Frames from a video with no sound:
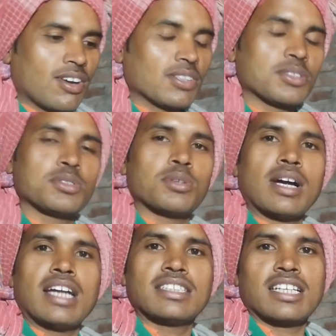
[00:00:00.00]
और
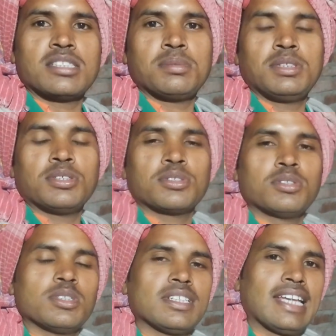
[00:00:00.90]
दोस्तों आज का इस वीडियो
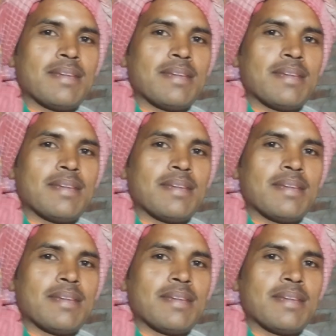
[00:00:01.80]
को